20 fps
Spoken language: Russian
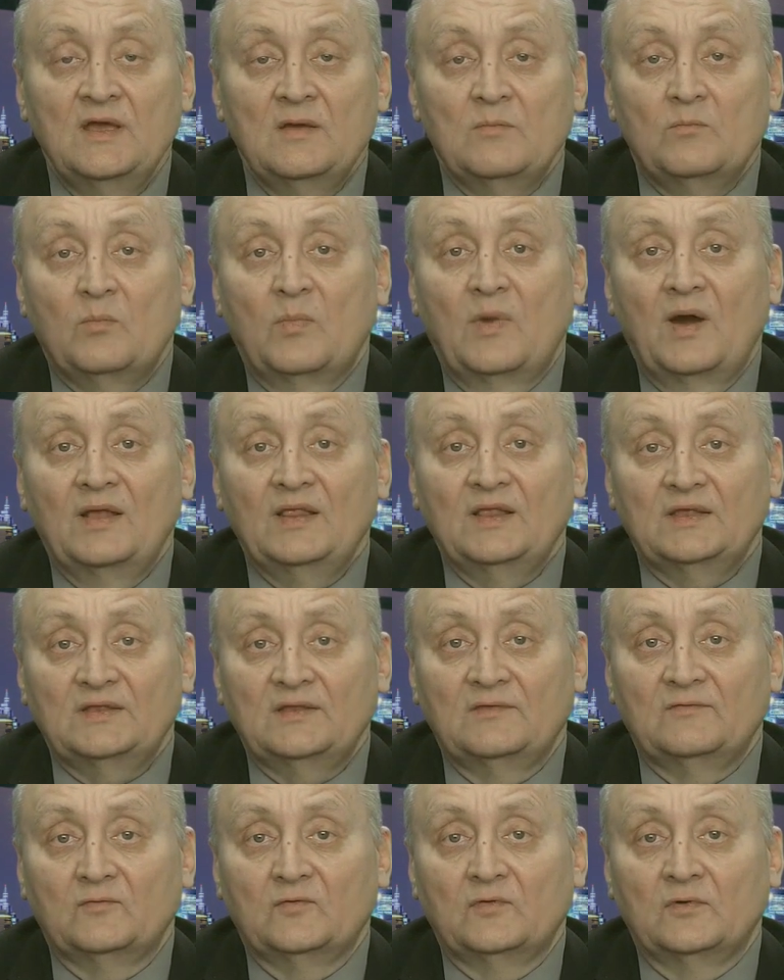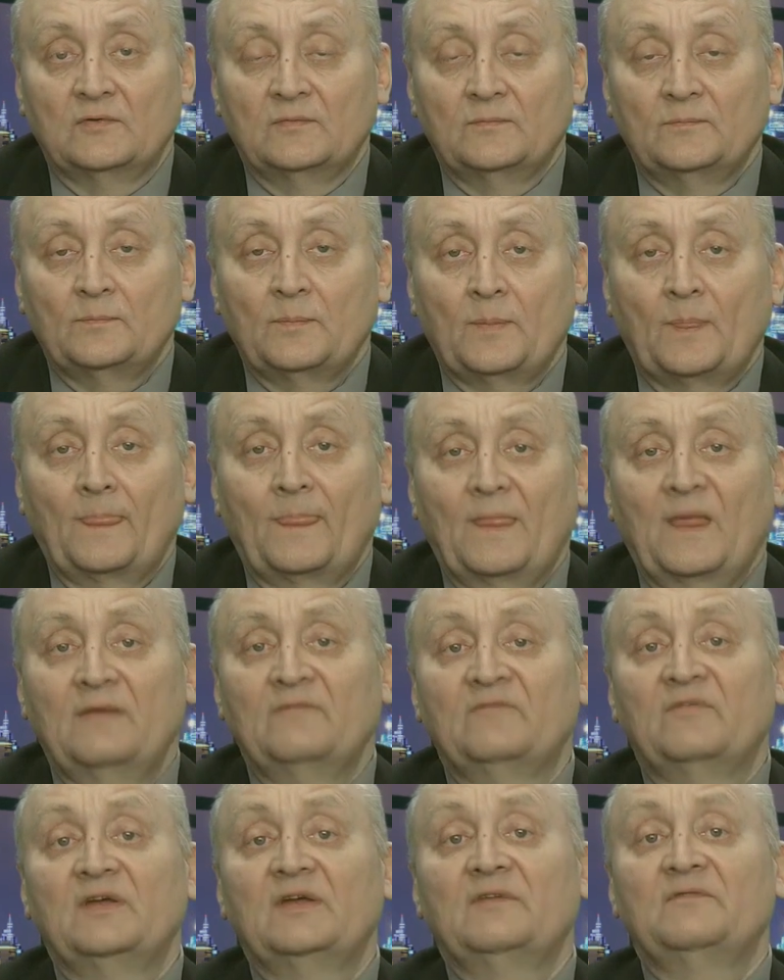Мало того,
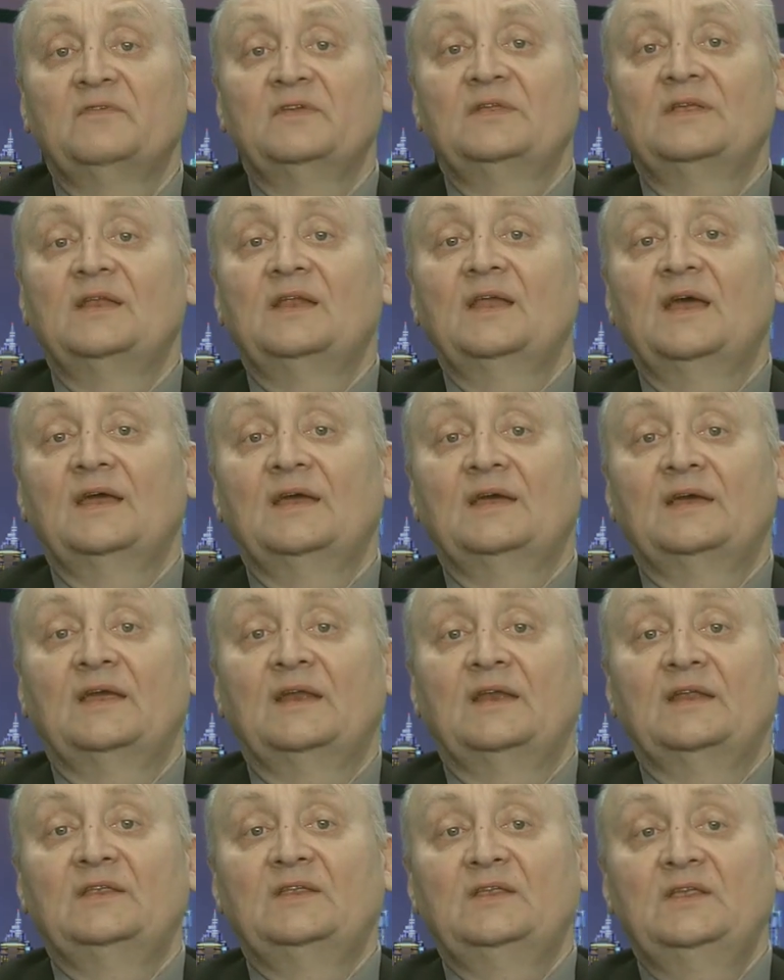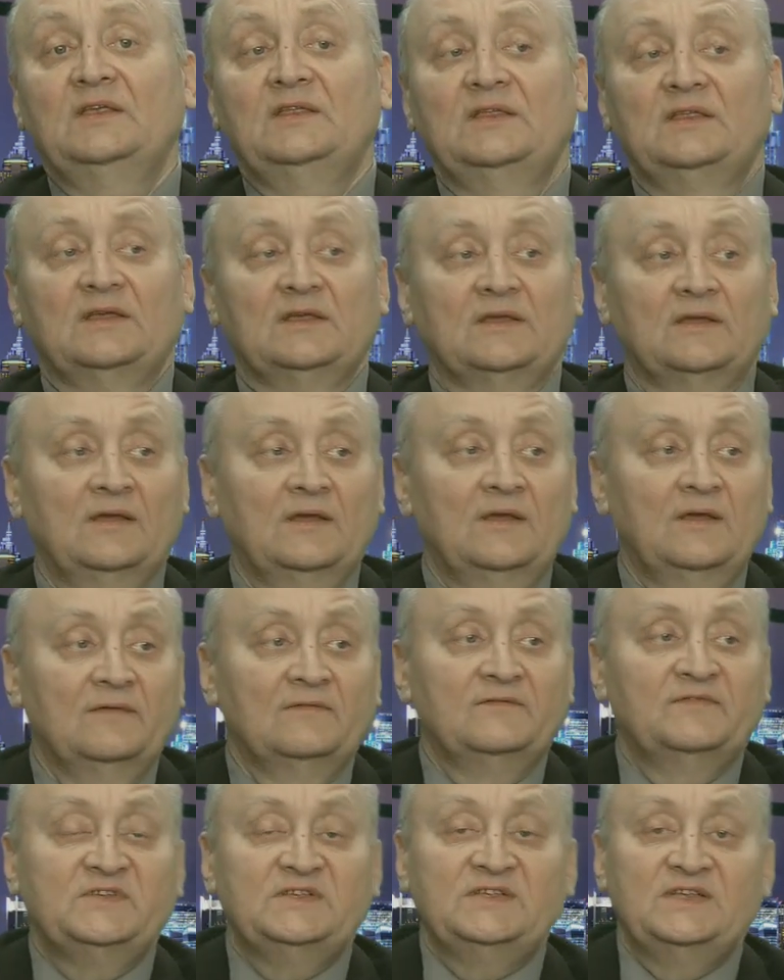МВФ, выделяя кредиты,
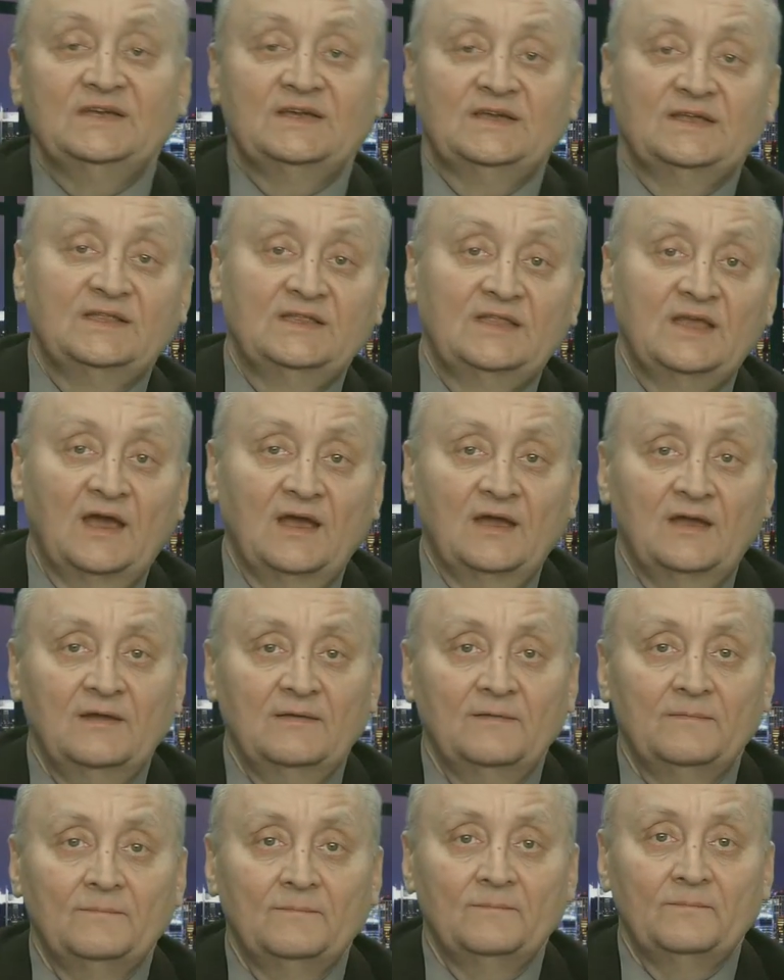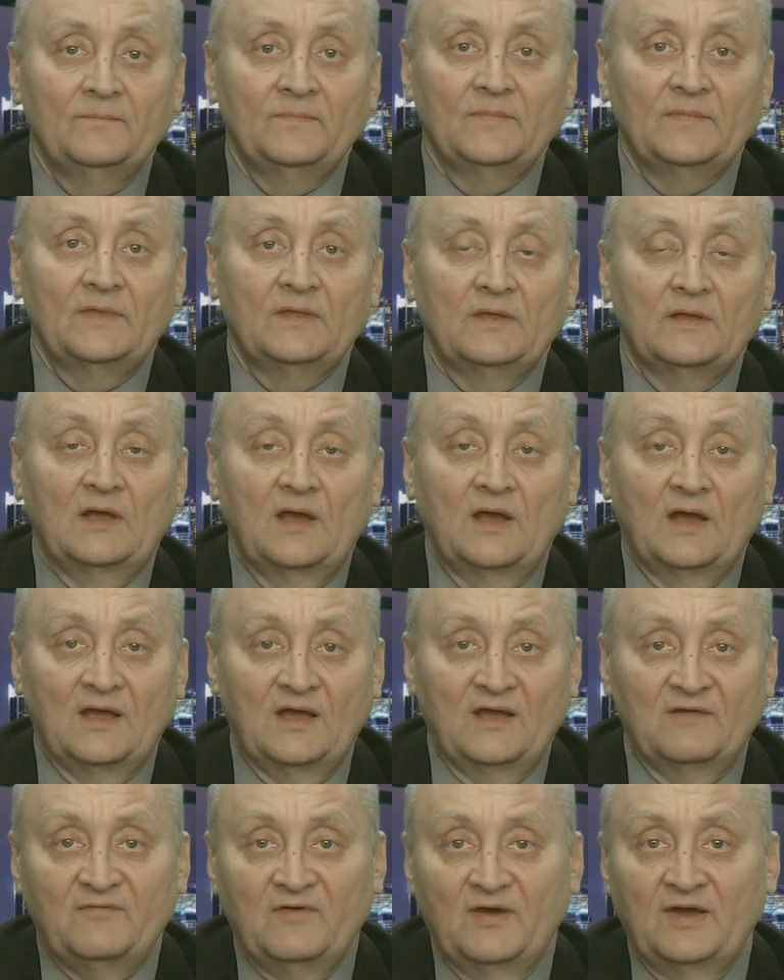всегда
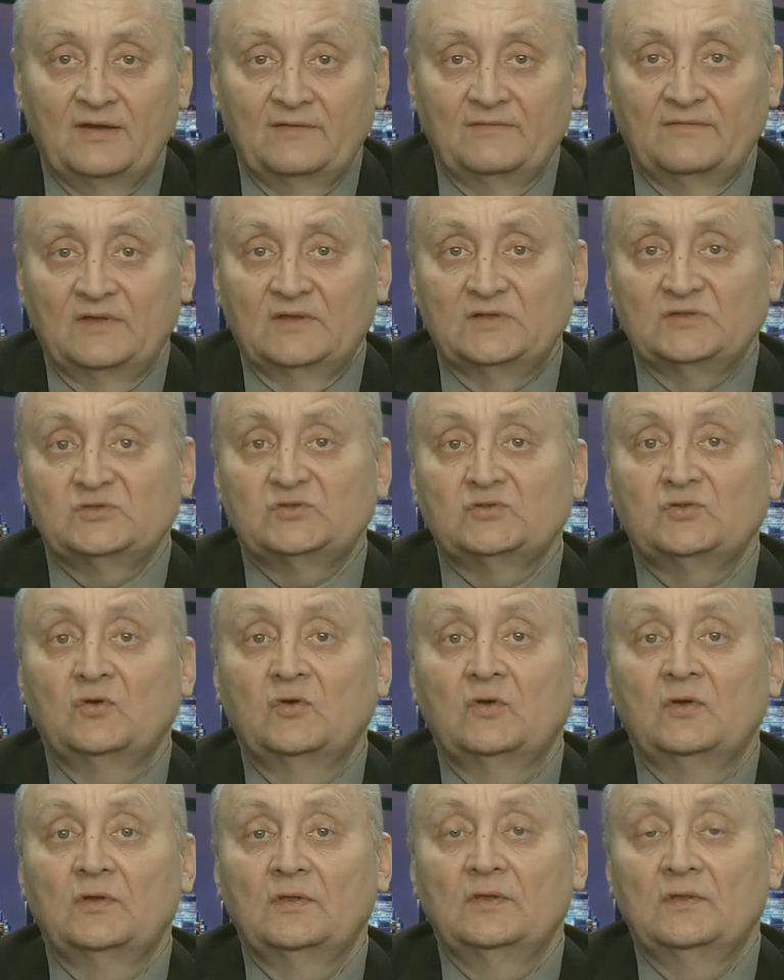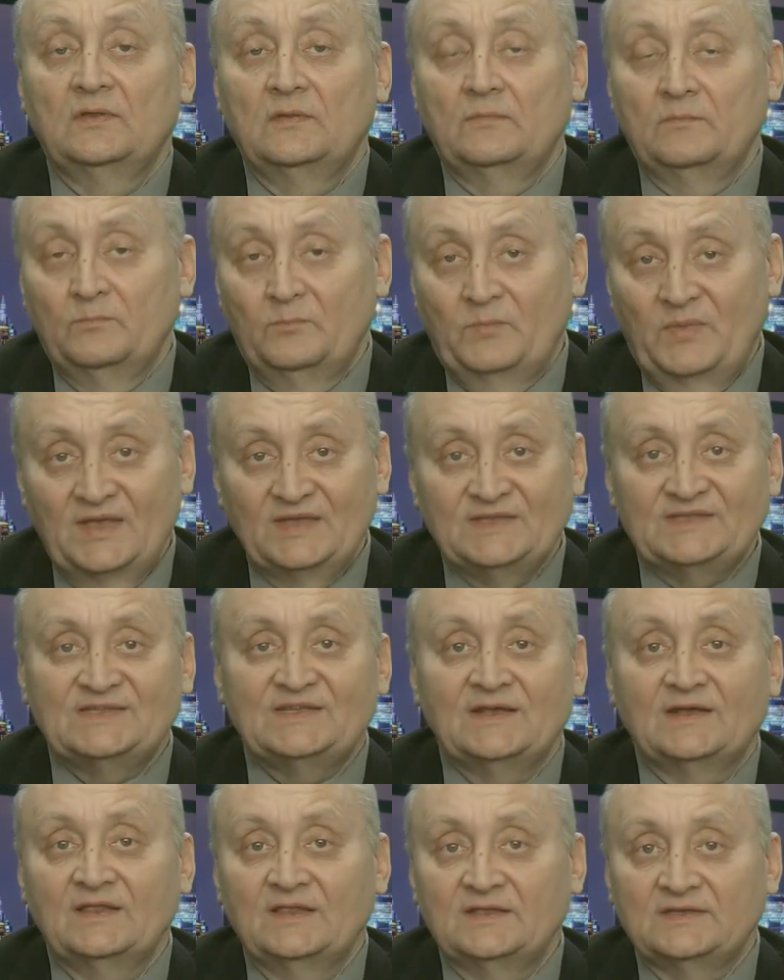оговаривает, что без
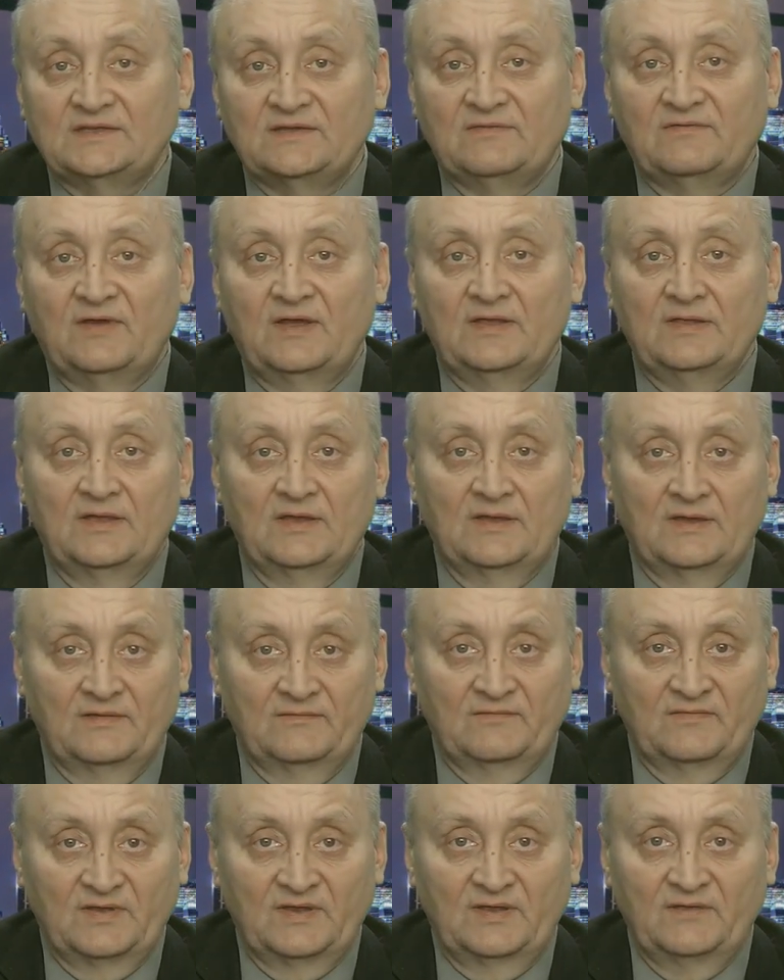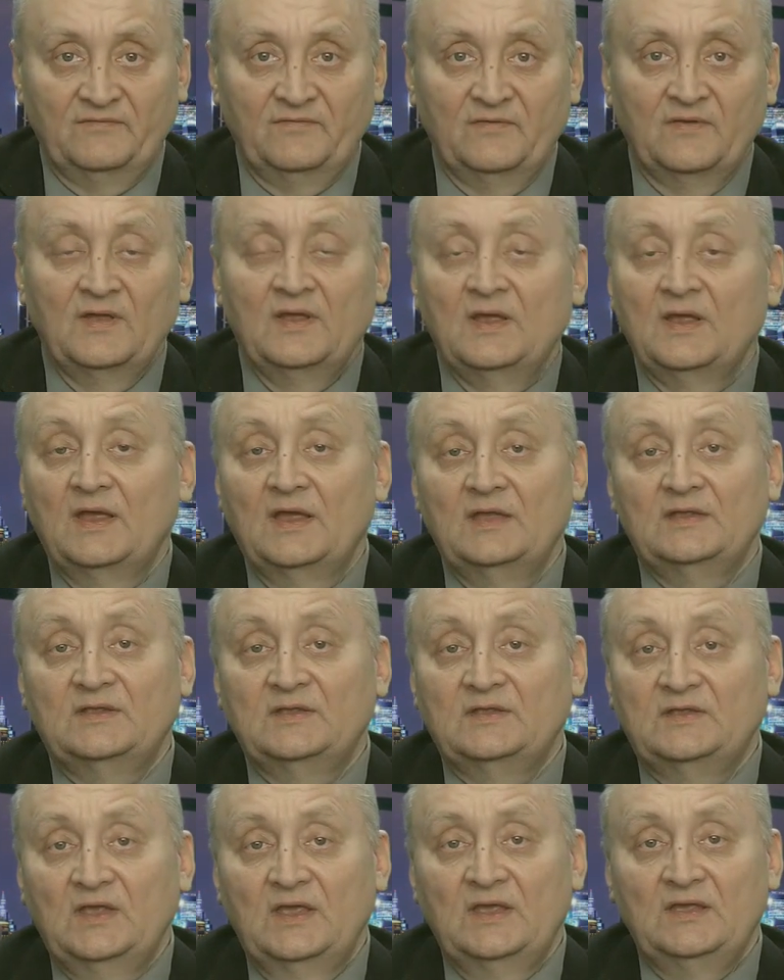согласования МВФ эти
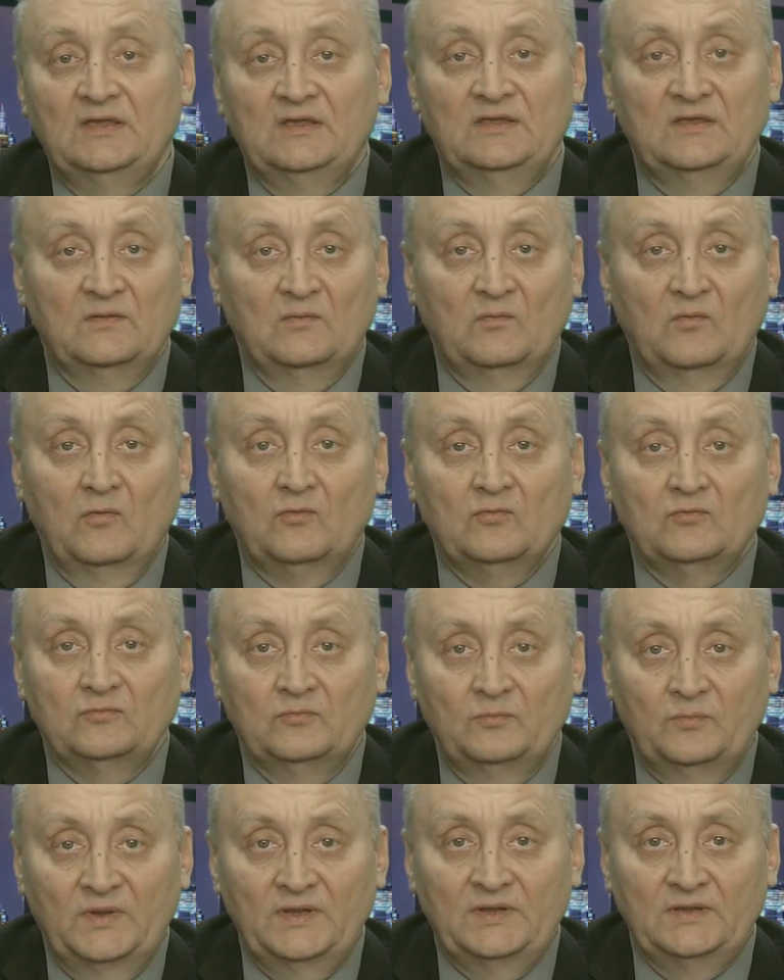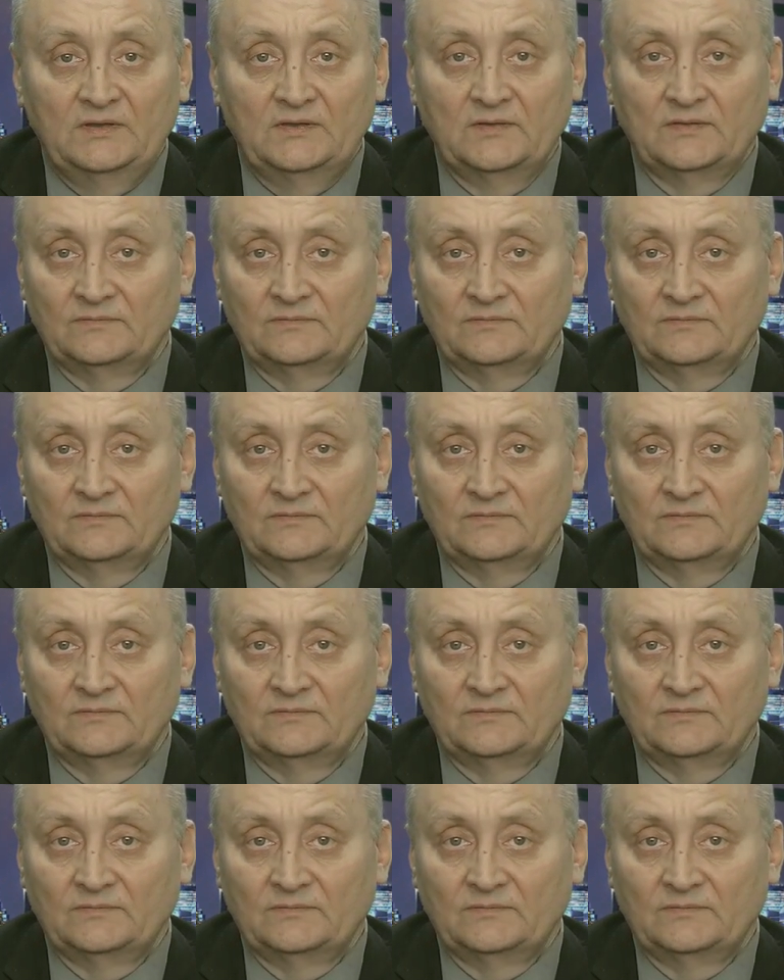деньги не могут быть